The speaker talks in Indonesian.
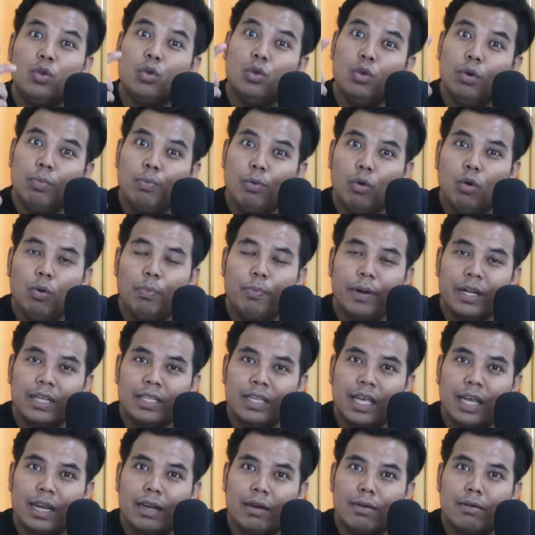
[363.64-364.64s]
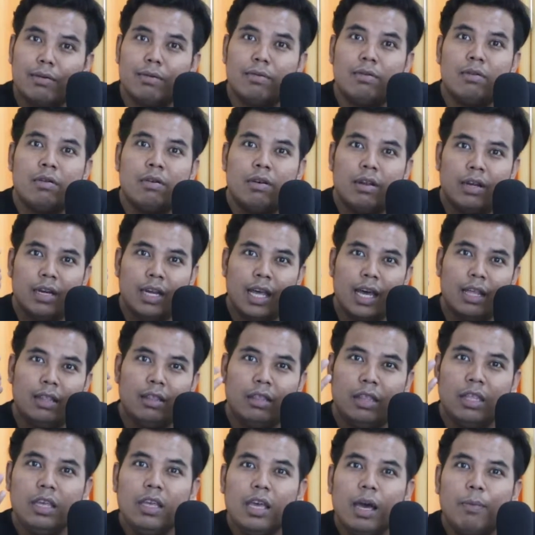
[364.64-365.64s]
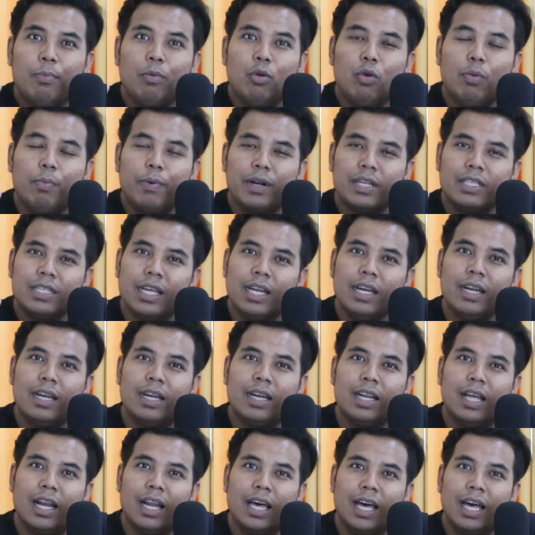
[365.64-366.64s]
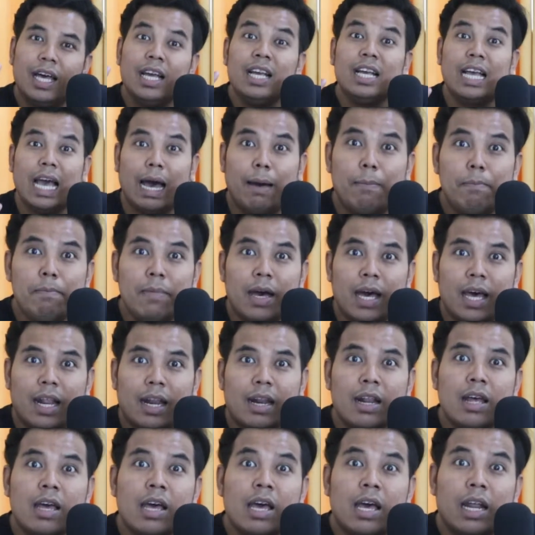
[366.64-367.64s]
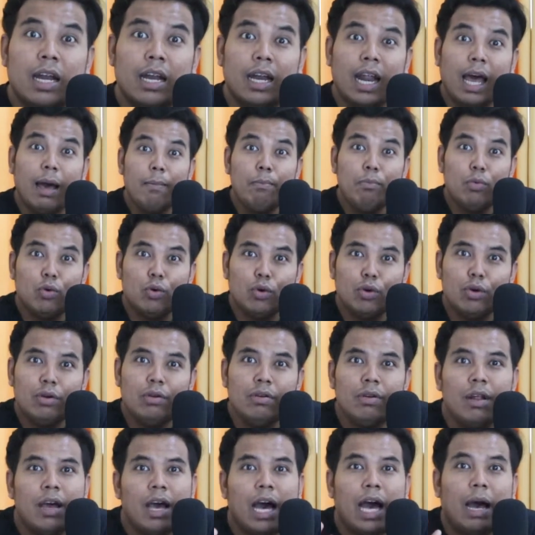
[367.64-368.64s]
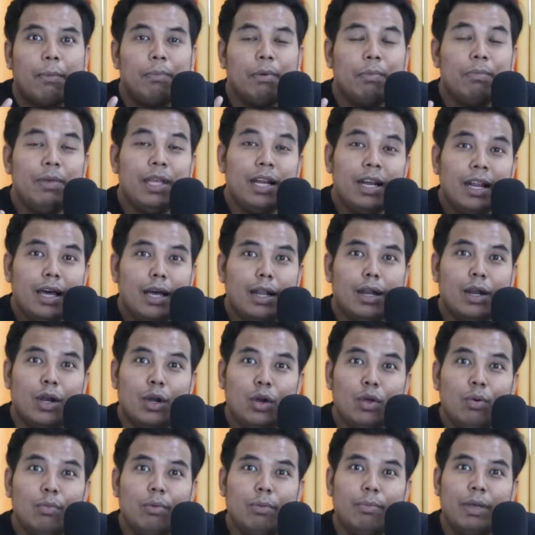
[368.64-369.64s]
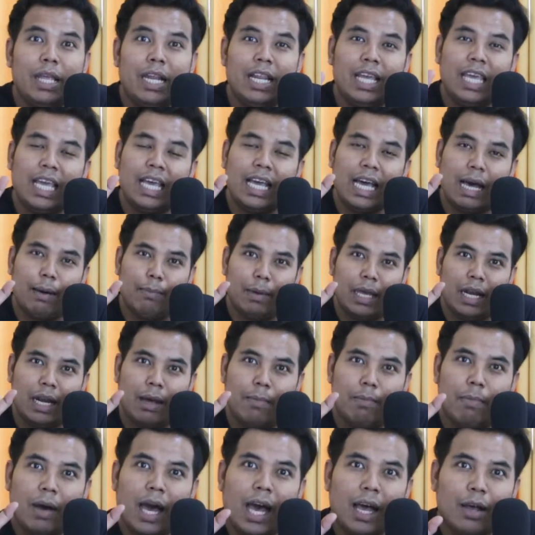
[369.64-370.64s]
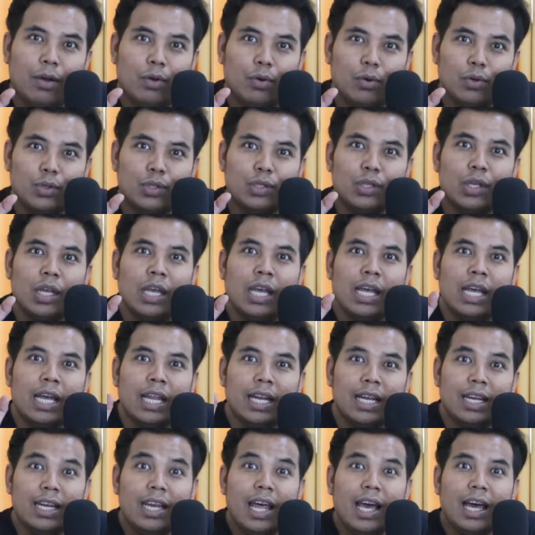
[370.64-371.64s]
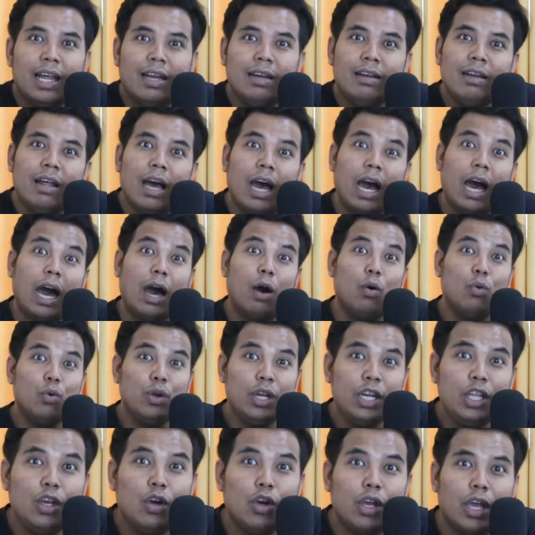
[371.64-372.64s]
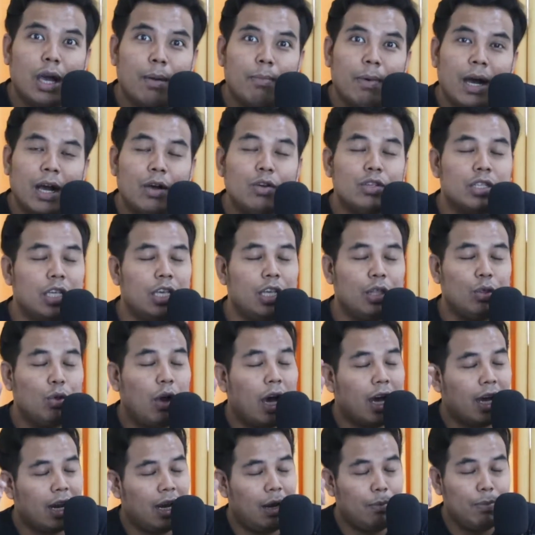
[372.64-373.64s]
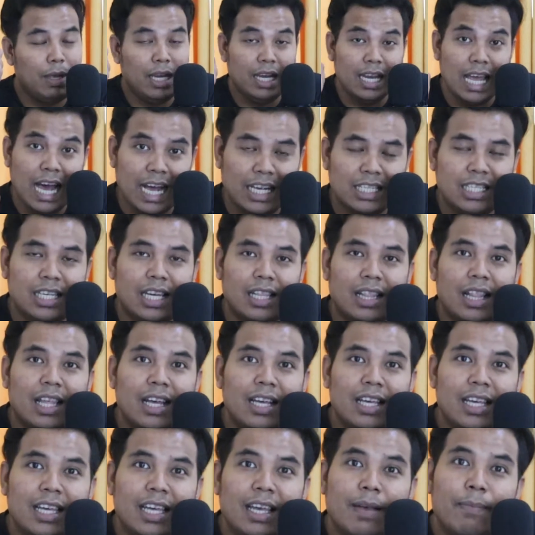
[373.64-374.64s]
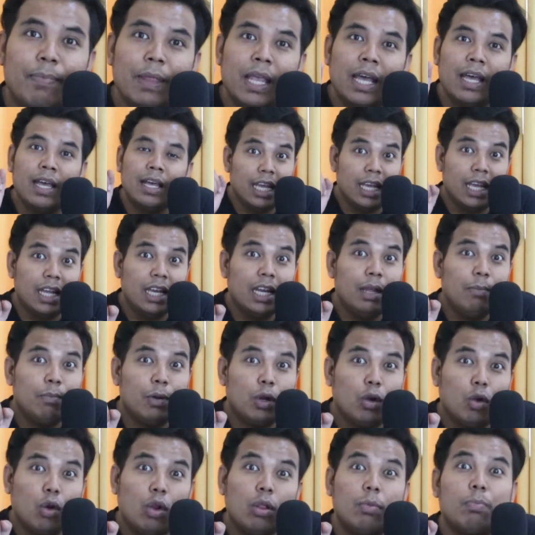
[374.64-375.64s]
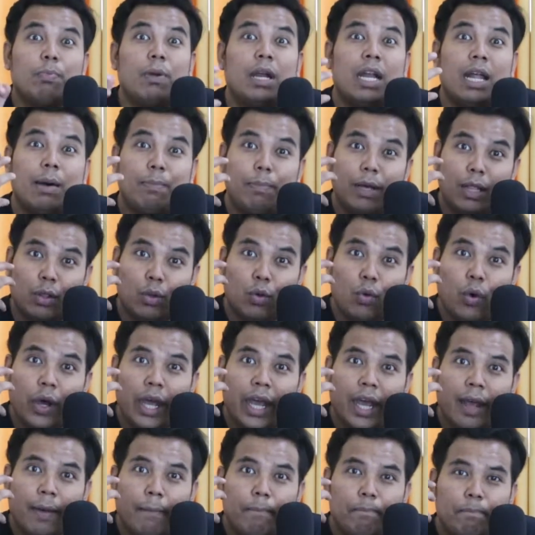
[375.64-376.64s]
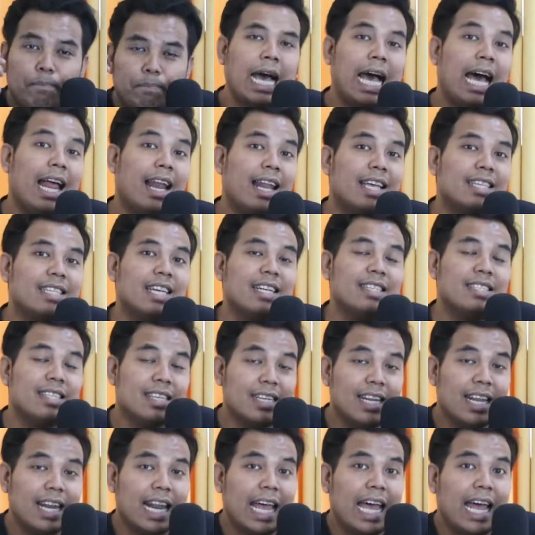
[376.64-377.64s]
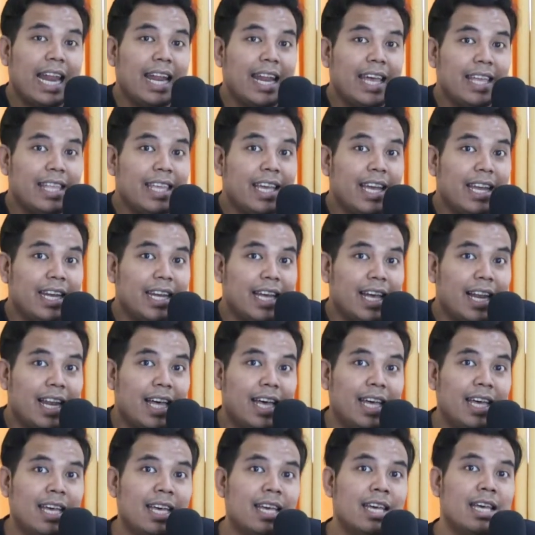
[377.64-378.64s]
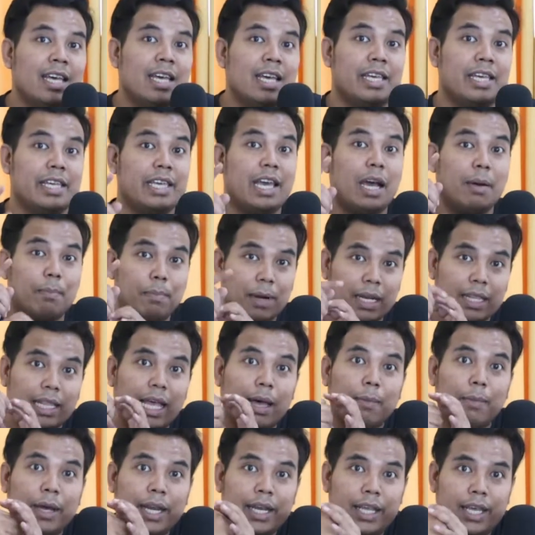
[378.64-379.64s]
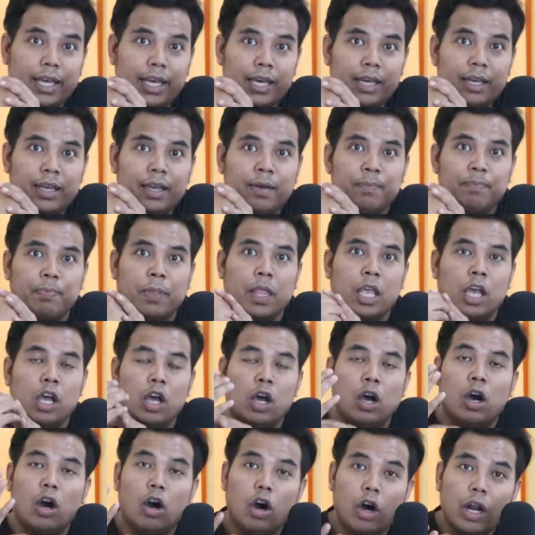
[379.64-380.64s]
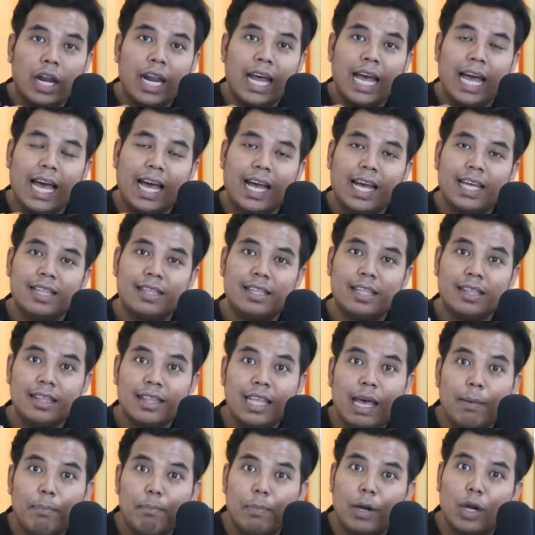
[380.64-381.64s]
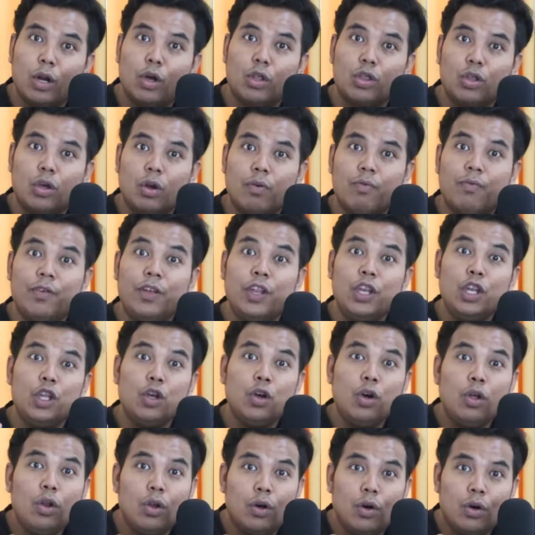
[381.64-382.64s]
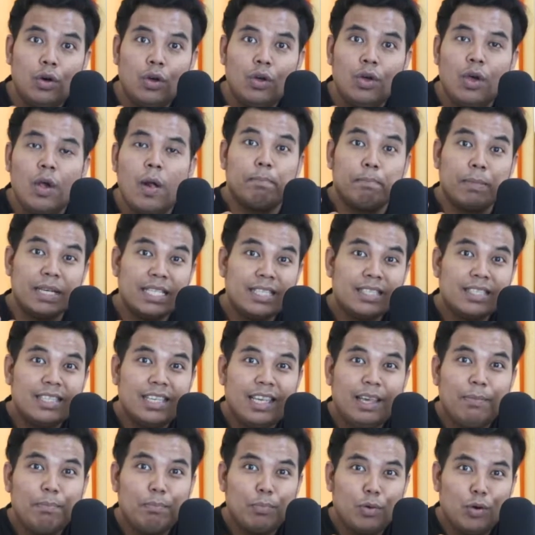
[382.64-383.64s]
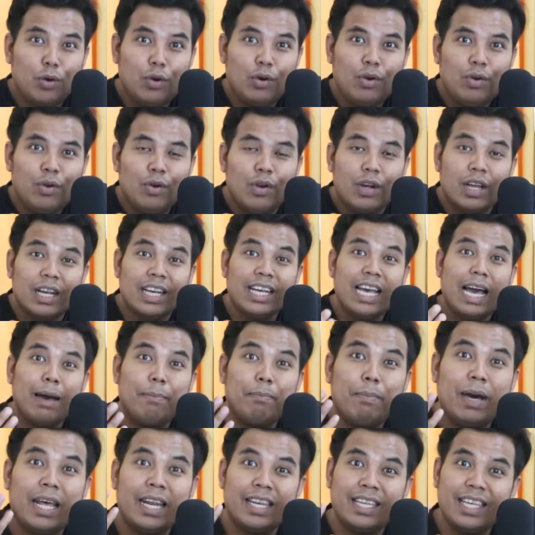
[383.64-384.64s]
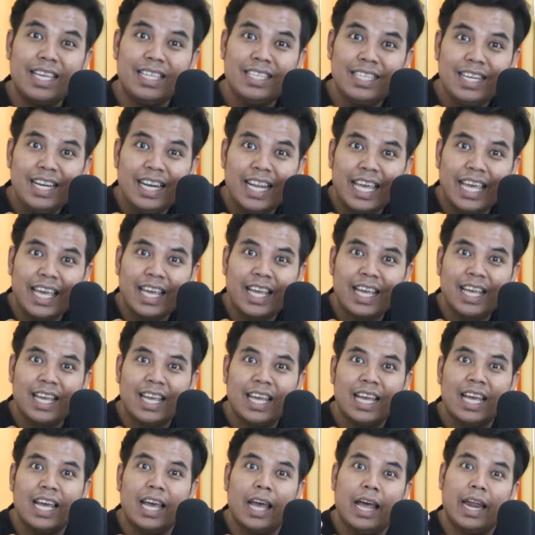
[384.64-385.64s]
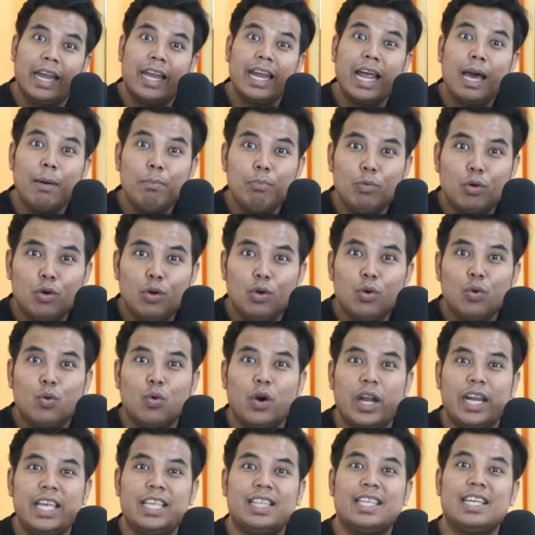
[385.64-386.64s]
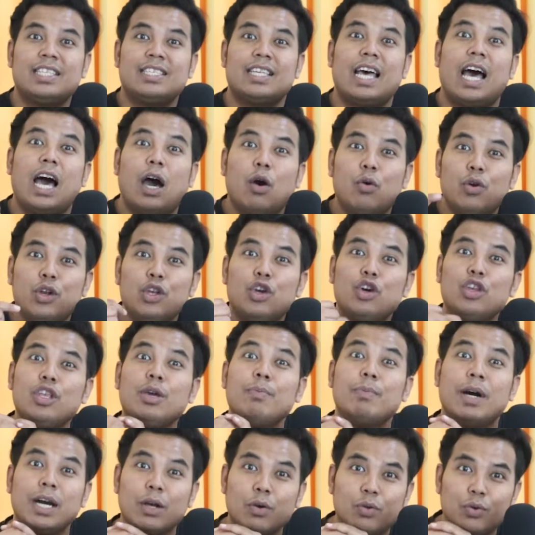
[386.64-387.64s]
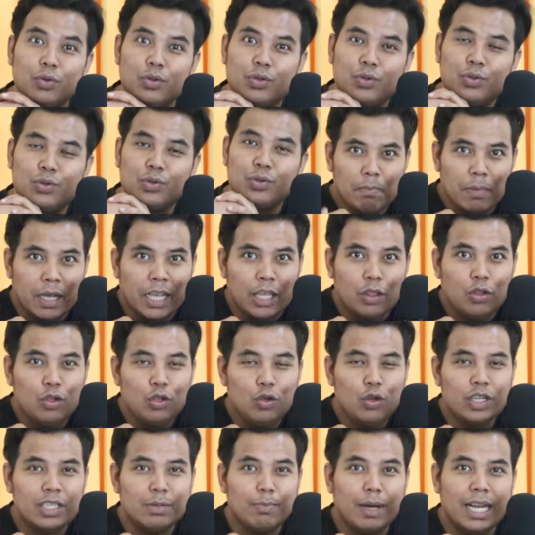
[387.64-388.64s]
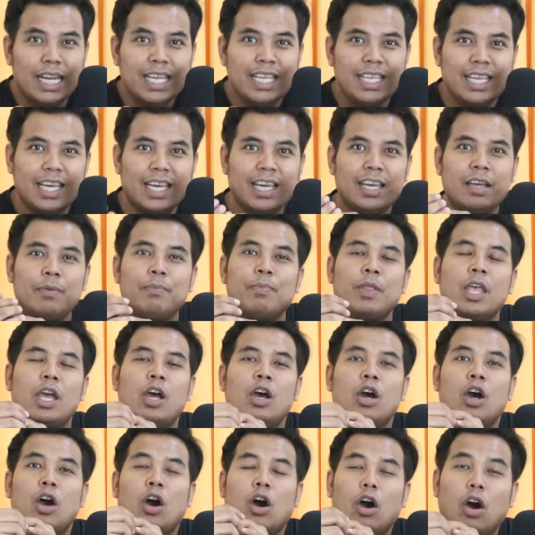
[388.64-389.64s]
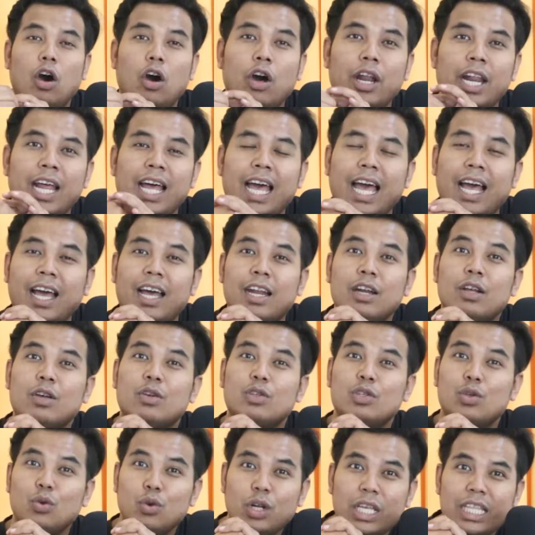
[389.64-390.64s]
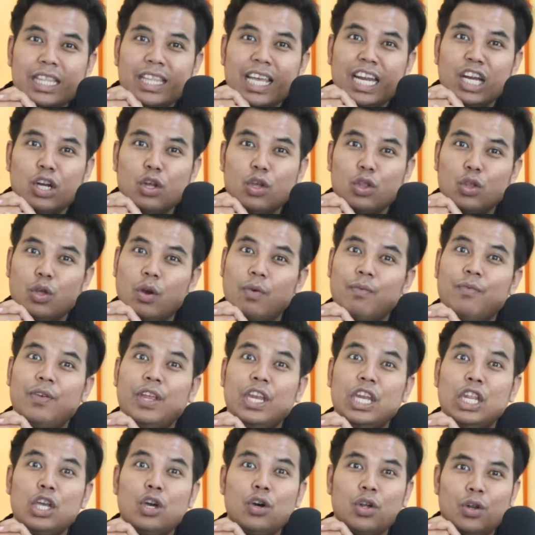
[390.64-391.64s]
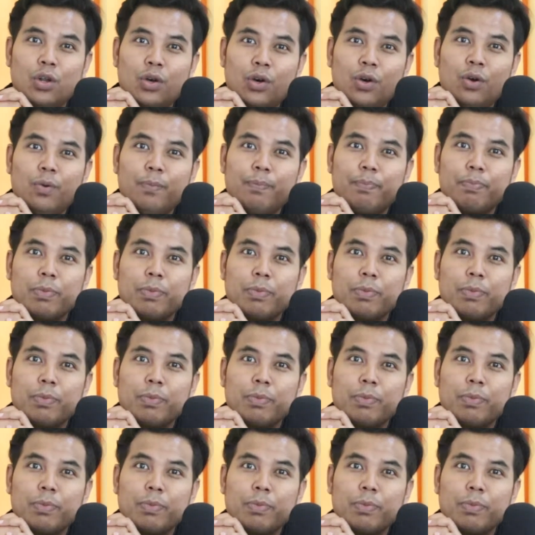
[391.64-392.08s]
70% dan 30% adalah gambar namun Apabila lo memiliki kamera bagus dan audio yang bagus itu akan lebih dahsyat lagi. Ini menurut pendapat gue. Alasan sederhananya adalah yang pertama nih ya, orang akan tetap menonton video lo meskipun gambarnya jelek namun kualitas audionya bagus. Begitu juga sebaliknya. Orang akan kesulitan nonton video lo